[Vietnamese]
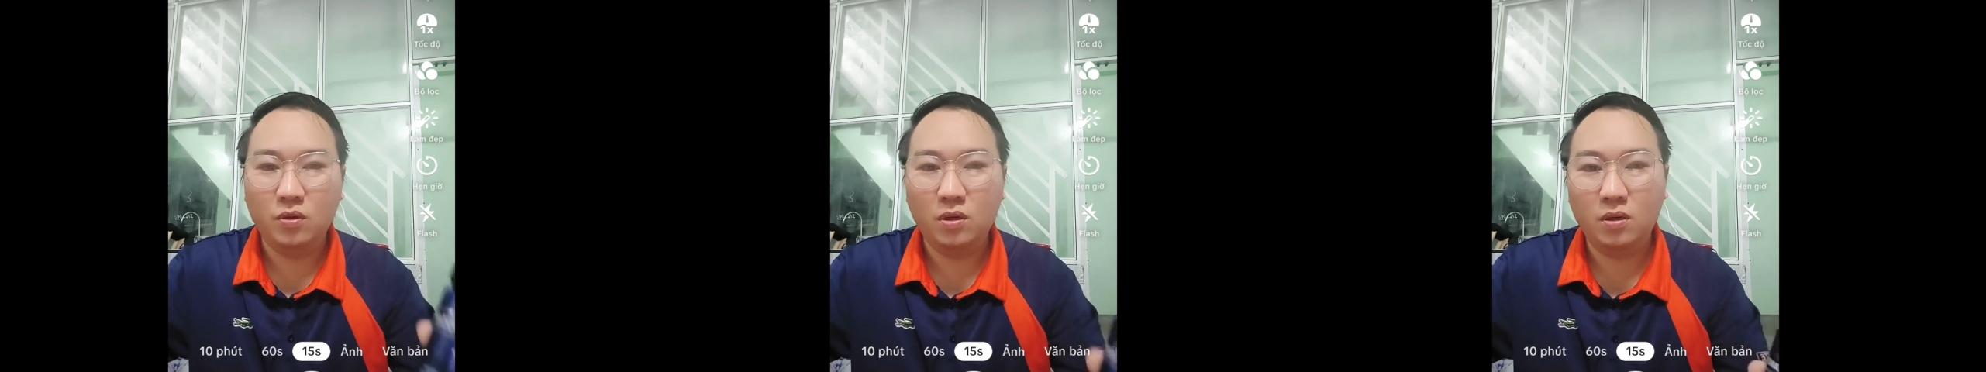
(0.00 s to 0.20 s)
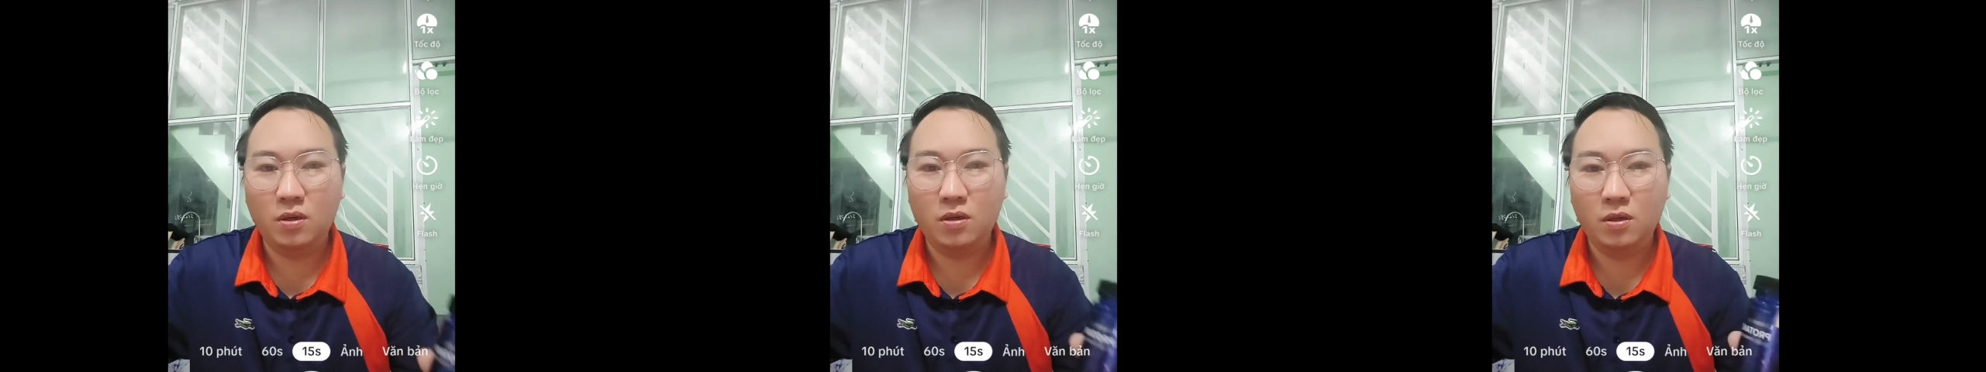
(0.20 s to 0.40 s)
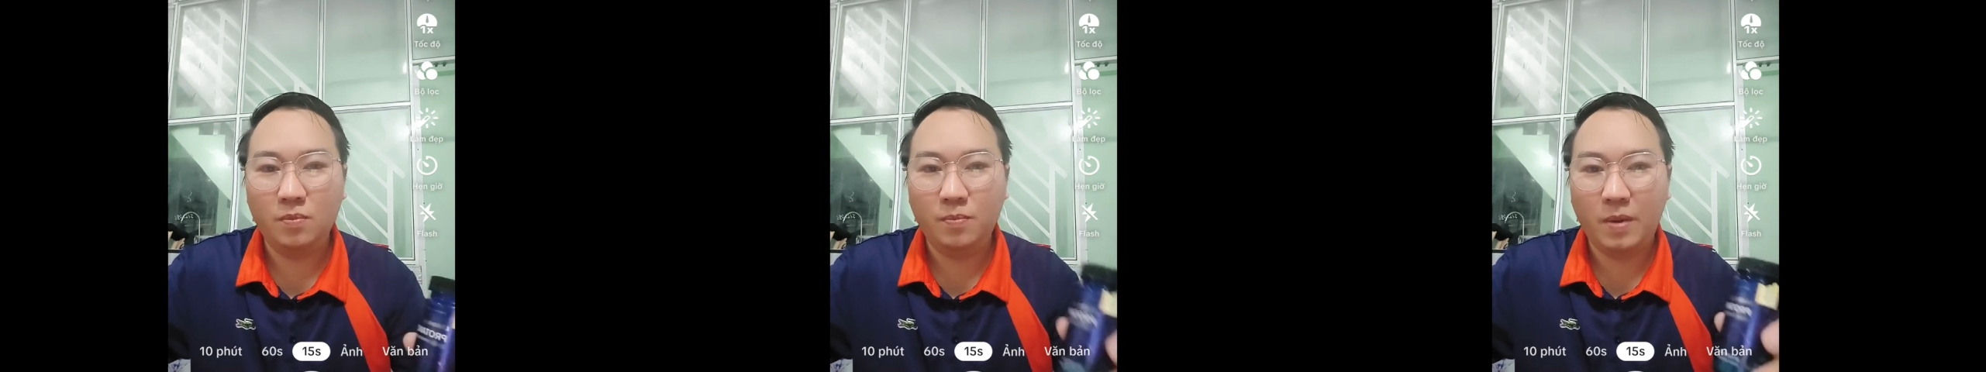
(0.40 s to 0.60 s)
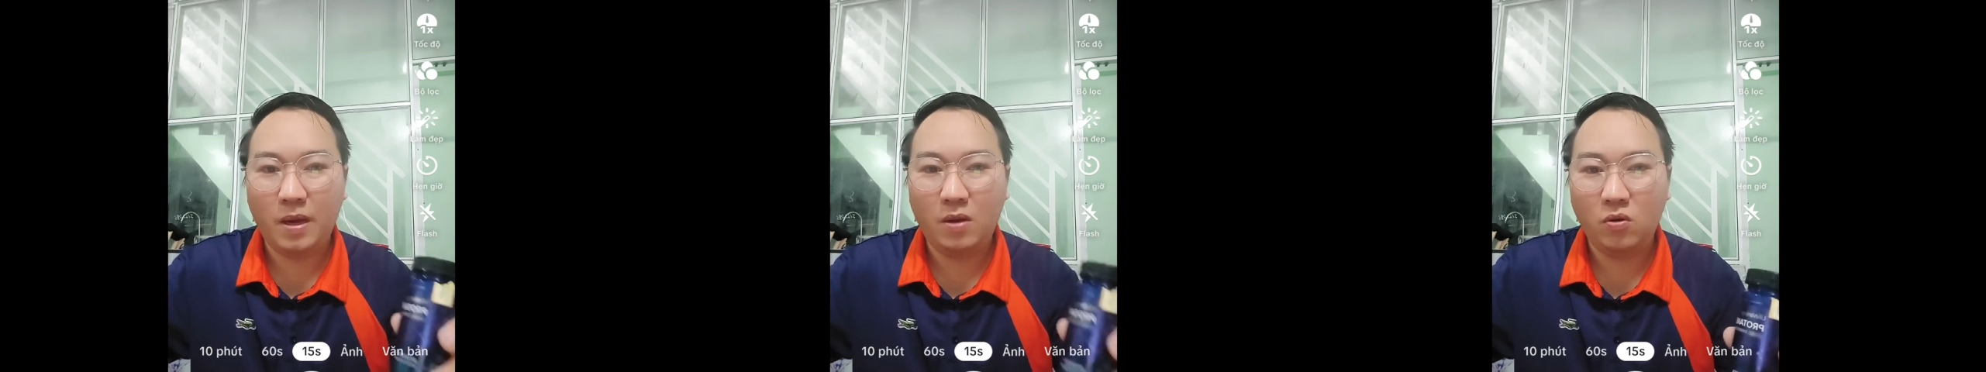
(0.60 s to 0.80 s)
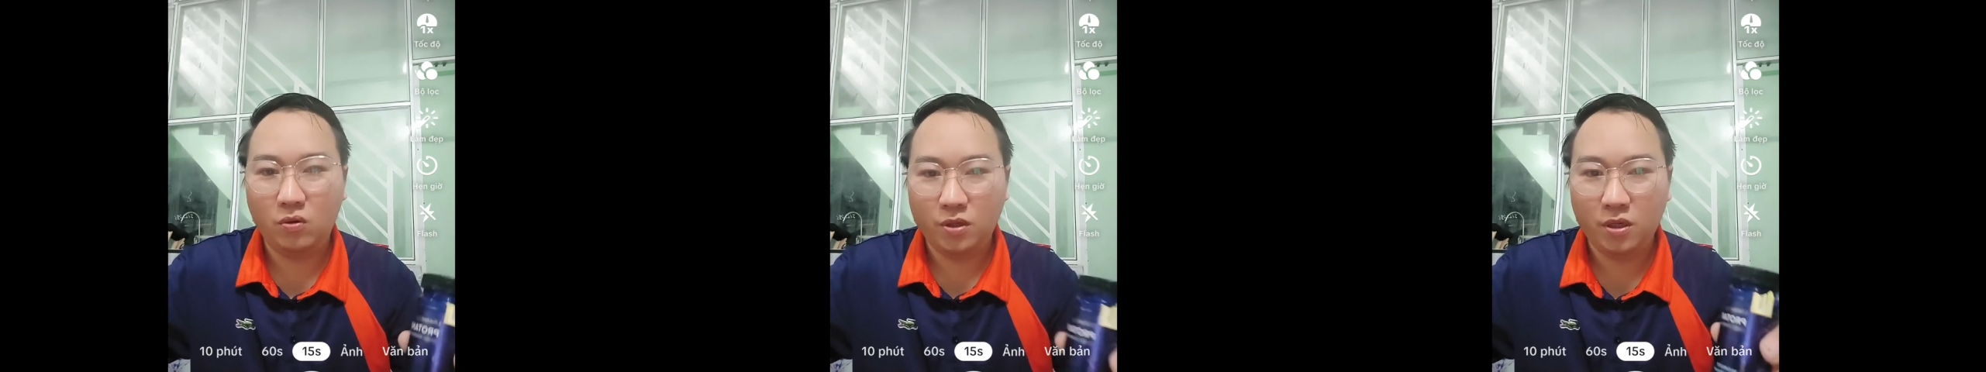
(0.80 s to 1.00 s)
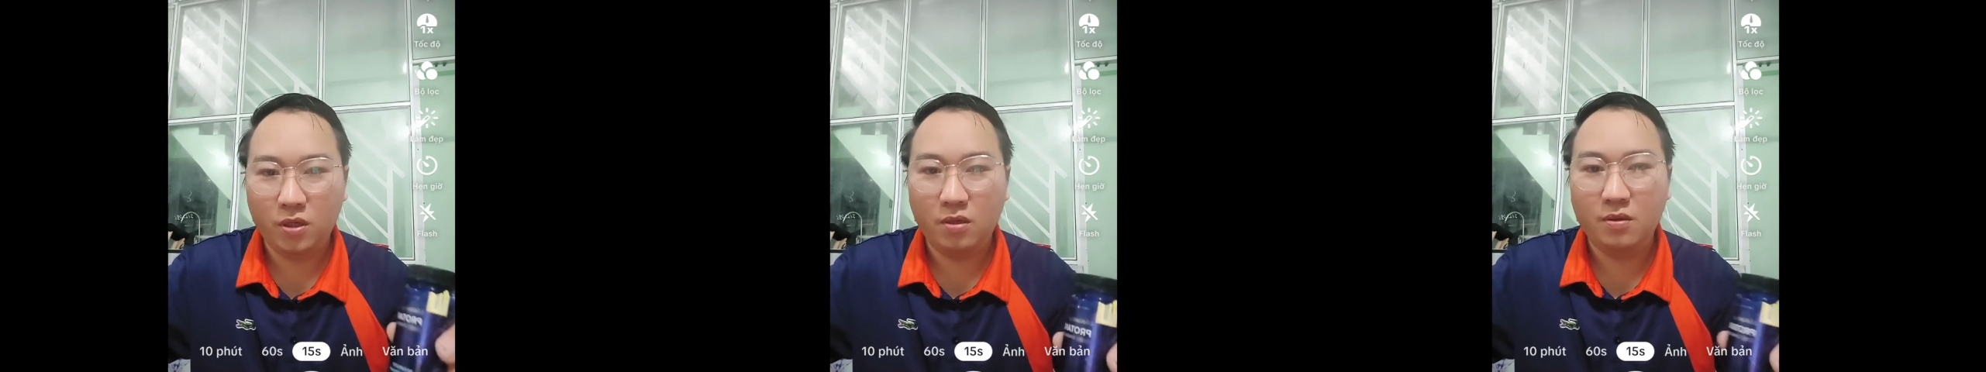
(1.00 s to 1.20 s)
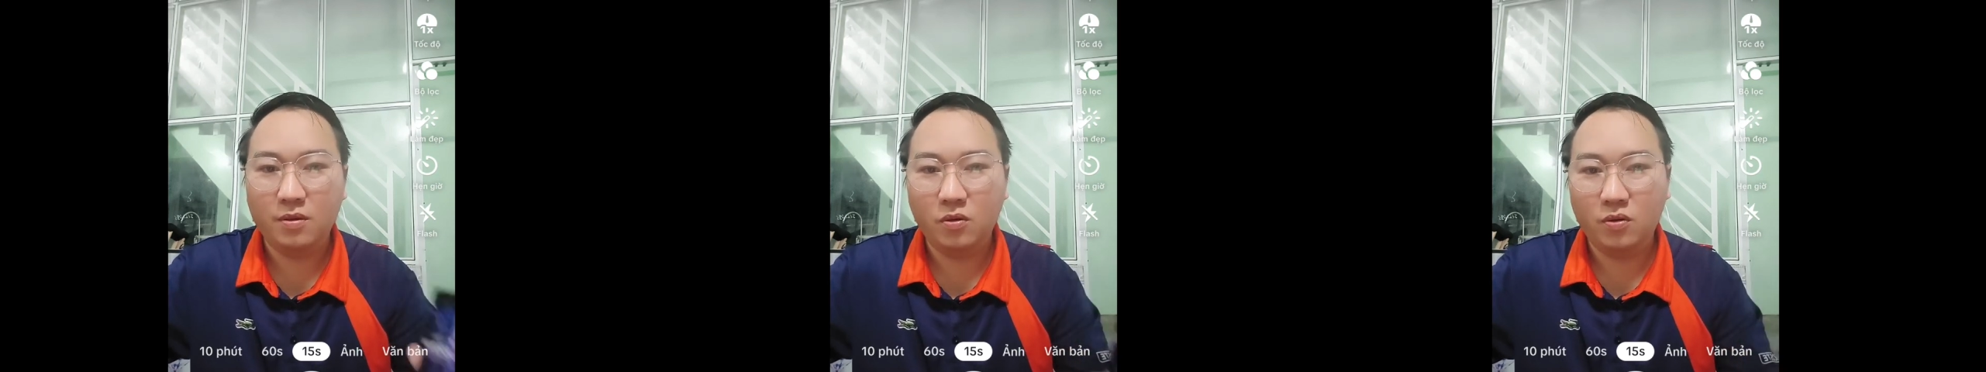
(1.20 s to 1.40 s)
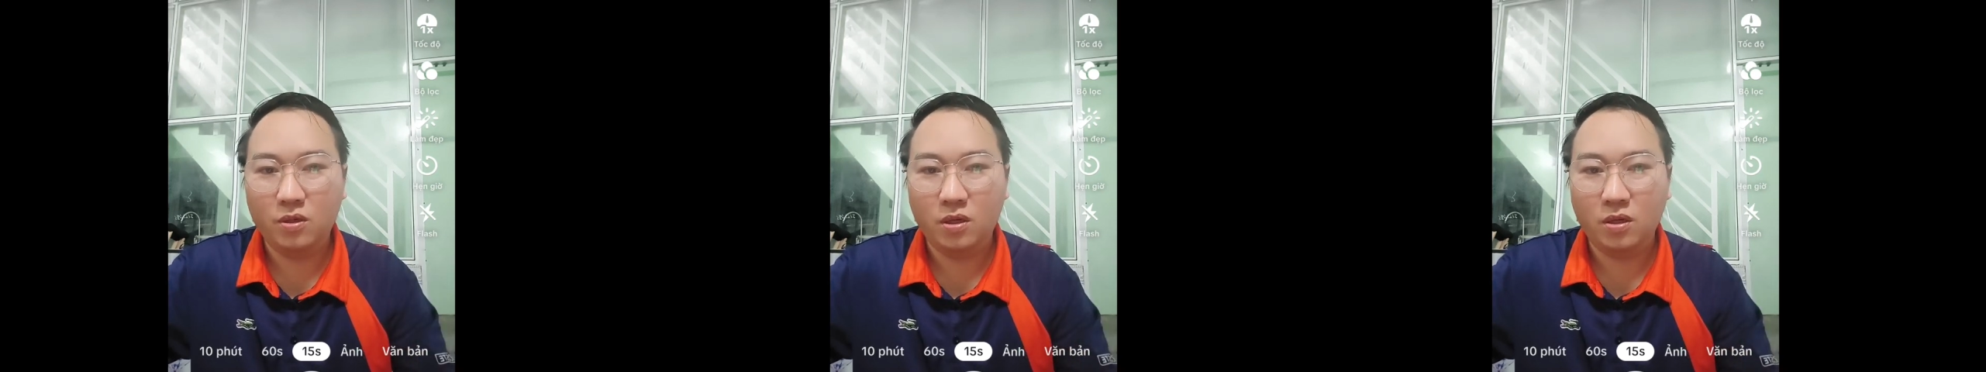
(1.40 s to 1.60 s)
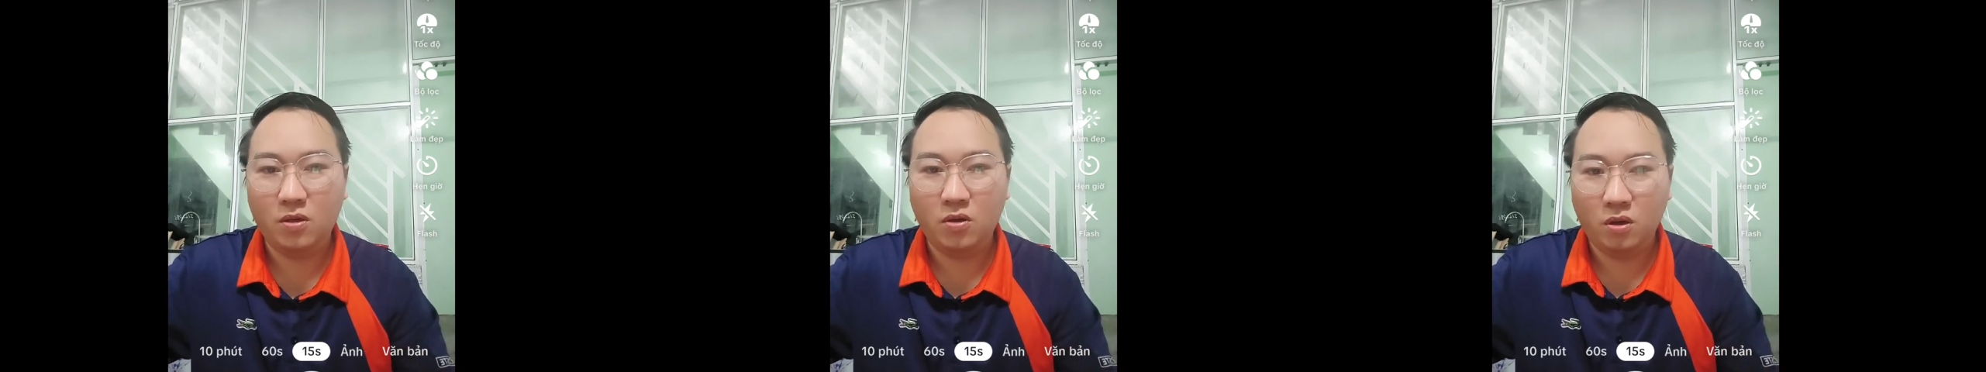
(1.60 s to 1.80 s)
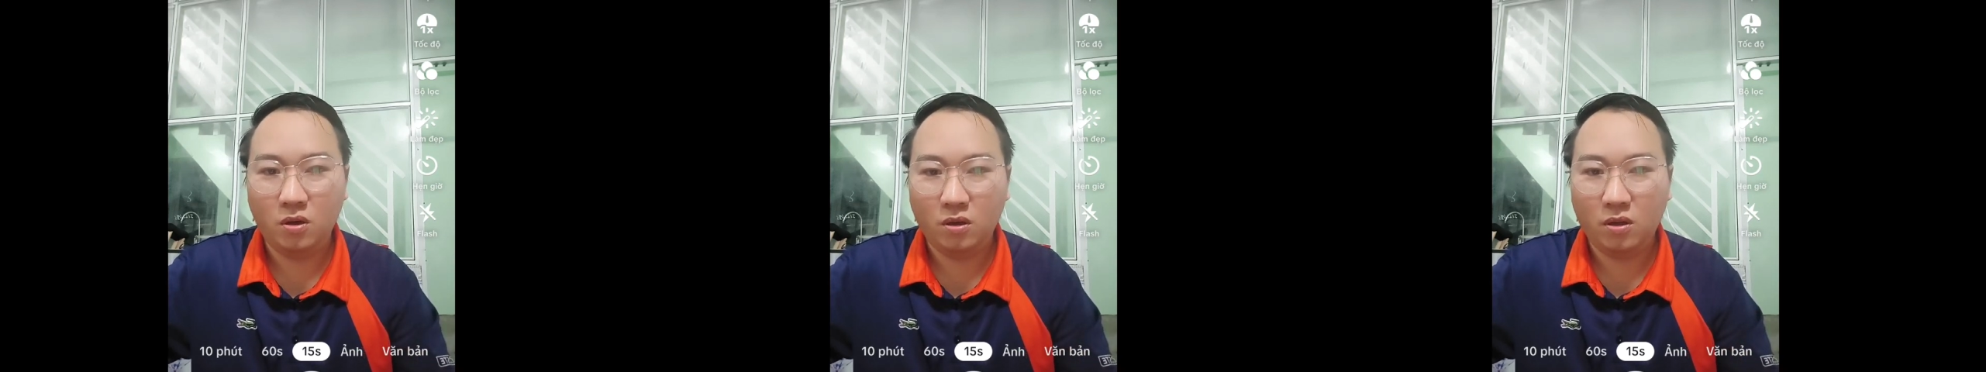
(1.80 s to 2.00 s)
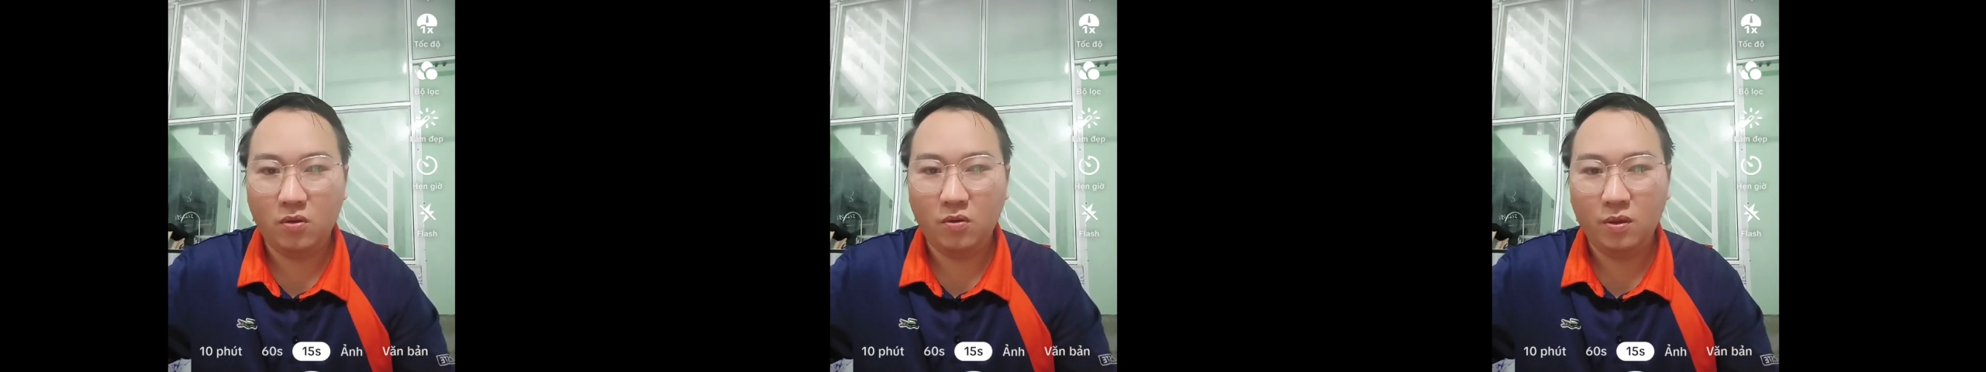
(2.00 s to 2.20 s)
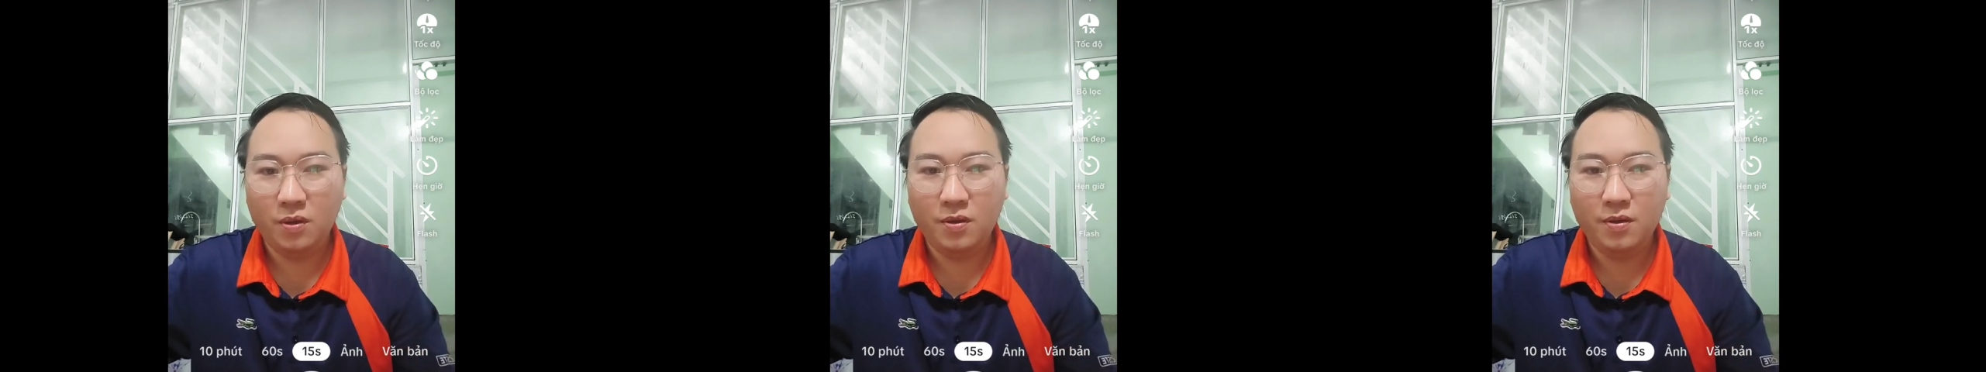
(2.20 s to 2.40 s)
cho là những thứ ba hỗ trợ hỗ trợ kho tàu